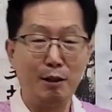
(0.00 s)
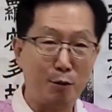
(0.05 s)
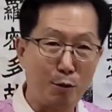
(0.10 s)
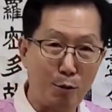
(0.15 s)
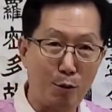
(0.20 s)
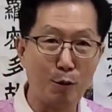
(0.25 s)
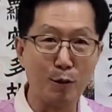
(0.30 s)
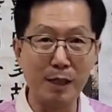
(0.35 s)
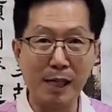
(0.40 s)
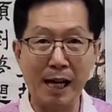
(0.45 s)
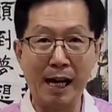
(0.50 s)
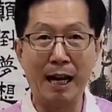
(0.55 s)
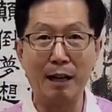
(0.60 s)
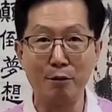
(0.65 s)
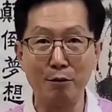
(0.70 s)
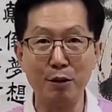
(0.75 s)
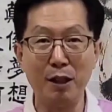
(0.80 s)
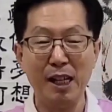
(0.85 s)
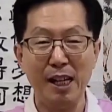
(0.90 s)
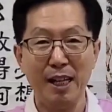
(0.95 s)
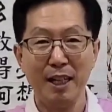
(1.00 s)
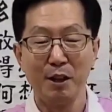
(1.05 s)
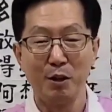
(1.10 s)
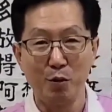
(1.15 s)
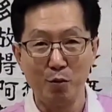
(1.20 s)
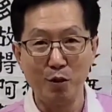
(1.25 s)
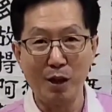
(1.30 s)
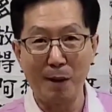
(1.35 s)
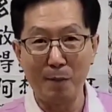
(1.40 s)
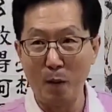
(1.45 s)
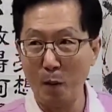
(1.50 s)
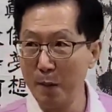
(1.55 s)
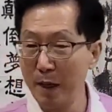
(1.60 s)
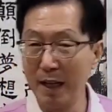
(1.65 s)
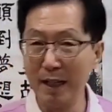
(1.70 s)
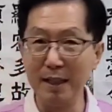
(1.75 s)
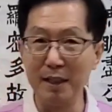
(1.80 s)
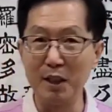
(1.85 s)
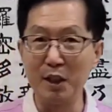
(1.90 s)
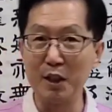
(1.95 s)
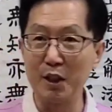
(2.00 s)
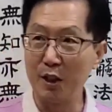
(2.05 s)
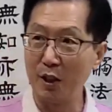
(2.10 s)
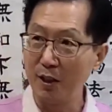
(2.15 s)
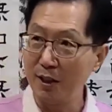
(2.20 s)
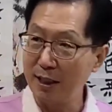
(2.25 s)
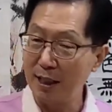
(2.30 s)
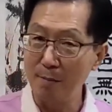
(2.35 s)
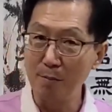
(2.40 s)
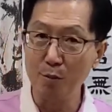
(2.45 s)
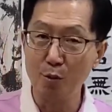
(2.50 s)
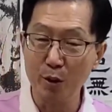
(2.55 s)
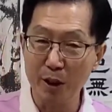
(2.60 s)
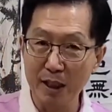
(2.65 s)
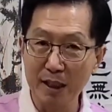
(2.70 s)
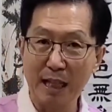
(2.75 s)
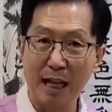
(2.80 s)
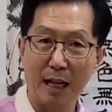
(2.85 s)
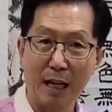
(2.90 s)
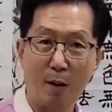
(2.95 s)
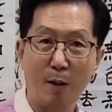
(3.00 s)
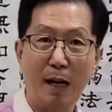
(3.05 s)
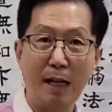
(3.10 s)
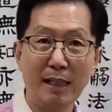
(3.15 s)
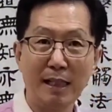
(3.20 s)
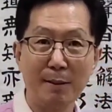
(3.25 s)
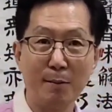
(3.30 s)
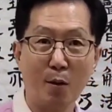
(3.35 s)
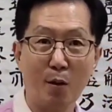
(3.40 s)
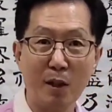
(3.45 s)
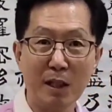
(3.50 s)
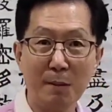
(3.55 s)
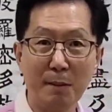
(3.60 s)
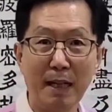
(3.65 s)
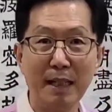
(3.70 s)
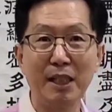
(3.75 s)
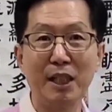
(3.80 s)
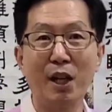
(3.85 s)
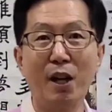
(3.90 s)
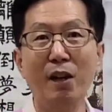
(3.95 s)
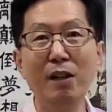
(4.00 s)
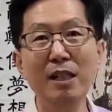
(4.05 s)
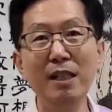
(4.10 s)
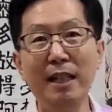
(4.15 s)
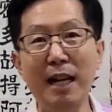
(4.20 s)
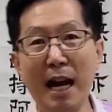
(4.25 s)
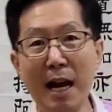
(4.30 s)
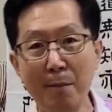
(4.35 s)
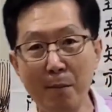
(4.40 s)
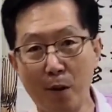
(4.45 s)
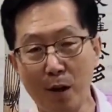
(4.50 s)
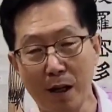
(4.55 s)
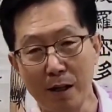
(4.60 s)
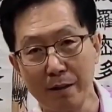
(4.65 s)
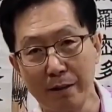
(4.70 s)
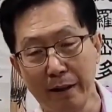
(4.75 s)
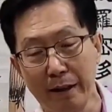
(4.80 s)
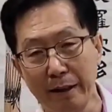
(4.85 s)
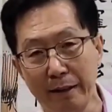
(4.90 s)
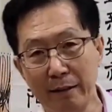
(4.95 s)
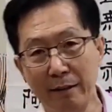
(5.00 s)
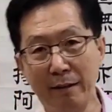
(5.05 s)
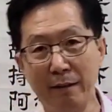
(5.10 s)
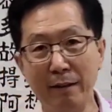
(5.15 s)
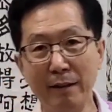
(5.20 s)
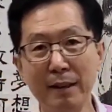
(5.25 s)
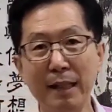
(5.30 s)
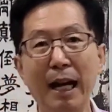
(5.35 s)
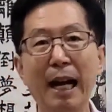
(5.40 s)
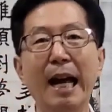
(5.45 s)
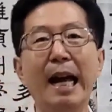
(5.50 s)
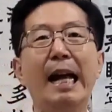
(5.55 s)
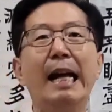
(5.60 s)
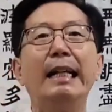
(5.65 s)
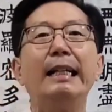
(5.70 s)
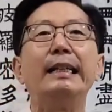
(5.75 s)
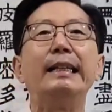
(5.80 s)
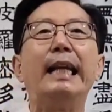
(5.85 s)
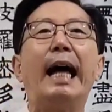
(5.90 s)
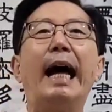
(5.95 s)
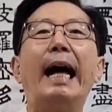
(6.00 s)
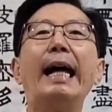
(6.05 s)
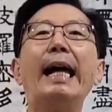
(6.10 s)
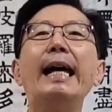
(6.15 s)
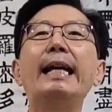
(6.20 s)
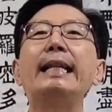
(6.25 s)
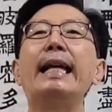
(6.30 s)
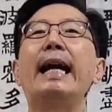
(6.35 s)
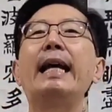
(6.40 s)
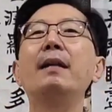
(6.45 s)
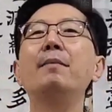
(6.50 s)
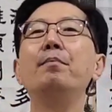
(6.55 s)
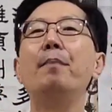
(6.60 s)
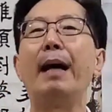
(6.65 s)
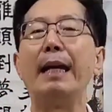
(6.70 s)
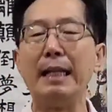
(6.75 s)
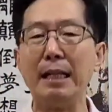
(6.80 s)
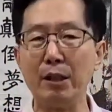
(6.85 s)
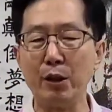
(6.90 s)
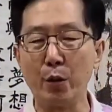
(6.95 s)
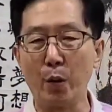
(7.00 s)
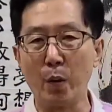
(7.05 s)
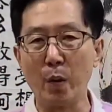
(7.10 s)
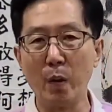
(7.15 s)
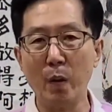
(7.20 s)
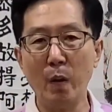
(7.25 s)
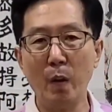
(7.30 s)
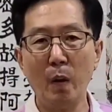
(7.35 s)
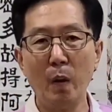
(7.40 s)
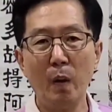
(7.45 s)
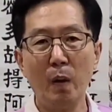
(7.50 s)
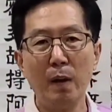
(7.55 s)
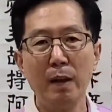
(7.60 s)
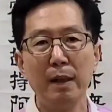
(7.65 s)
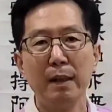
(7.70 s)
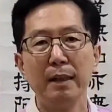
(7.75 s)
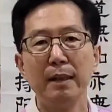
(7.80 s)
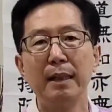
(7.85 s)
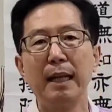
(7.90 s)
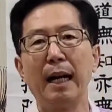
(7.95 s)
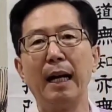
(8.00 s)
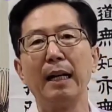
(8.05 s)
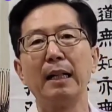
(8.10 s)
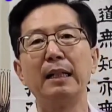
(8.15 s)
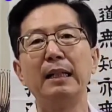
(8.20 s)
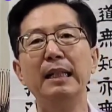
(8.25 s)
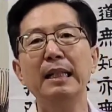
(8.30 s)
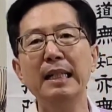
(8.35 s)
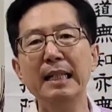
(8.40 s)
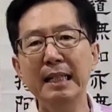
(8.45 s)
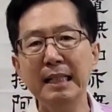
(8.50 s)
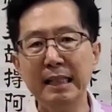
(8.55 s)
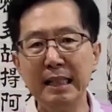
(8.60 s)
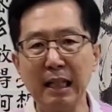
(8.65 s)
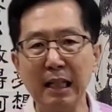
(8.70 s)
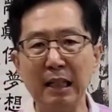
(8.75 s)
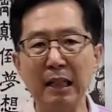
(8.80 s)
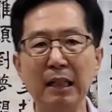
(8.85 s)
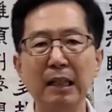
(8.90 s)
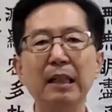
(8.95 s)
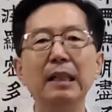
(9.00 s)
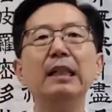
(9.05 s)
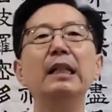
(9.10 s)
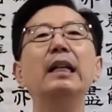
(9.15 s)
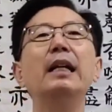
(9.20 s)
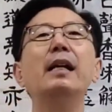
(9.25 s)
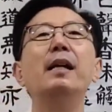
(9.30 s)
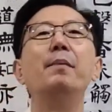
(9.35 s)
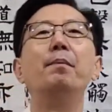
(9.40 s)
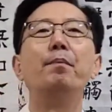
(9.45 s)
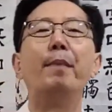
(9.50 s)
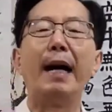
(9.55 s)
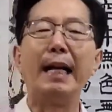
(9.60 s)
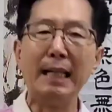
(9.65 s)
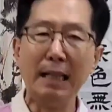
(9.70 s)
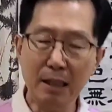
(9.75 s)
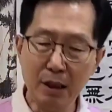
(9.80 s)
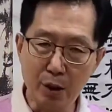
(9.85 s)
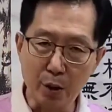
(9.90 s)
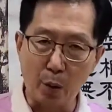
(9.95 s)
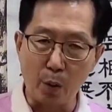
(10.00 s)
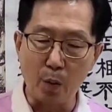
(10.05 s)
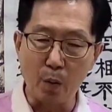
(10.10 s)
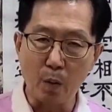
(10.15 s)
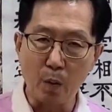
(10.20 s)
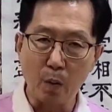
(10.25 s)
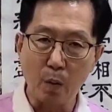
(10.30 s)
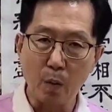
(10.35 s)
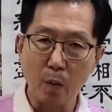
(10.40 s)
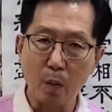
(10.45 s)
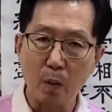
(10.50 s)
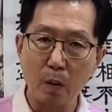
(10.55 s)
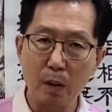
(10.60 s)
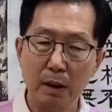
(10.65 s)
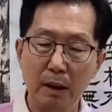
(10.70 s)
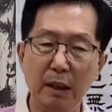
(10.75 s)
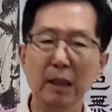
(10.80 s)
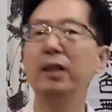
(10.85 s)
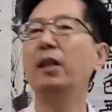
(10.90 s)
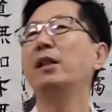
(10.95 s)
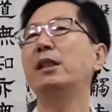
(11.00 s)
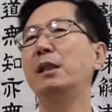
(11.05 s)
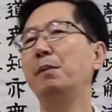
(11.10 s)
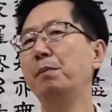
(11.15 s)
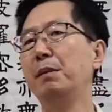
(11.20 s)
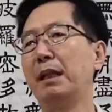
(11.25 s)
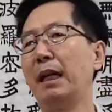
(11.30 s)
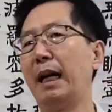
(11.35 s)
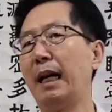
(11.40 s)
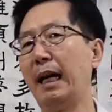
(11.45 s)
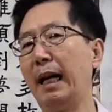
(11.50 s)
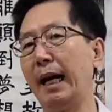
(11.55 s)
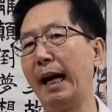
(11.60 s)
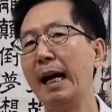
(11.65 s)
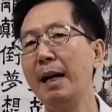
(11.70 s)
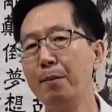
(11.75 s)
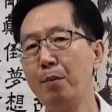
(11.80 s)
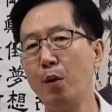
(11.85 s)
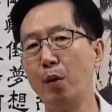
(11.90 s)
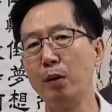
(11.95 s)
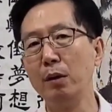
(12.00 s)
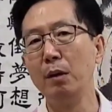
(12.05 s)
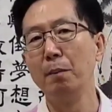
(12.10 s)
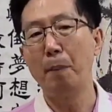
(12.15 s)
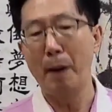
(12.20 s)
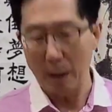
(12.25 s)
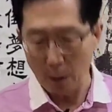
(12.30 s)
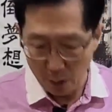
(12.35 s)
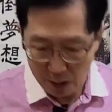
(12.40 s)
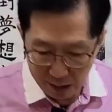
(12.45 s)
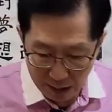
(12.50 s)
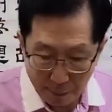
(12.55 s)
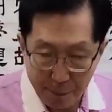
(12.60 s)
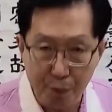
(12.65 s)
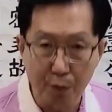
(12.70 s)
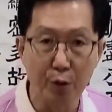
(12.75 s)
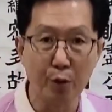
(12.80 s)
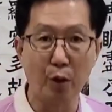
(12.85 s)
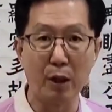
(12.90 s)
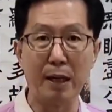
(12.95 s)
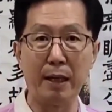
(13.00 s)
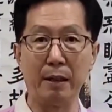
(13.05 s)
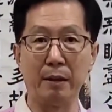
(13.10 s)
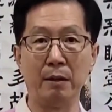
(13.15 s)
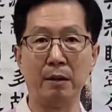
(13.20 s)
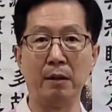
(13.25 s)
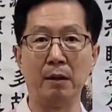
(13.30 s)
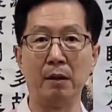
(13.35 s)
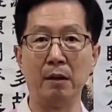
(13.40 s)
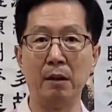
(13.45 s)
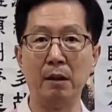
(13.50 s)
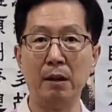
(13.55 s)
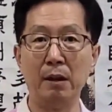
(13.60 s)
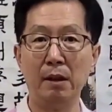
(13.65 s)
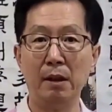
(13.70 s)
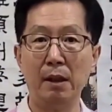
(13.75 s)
입고 그냥 아주 누가 보면은 저 참 웃긴다라고 할지 모르지만 저는 이게 행복한 거예요. 그러니까 나에 대한 만족, 그러니까 긍정, 만족 이것입니다. 행복은 바로 이게 불교예요.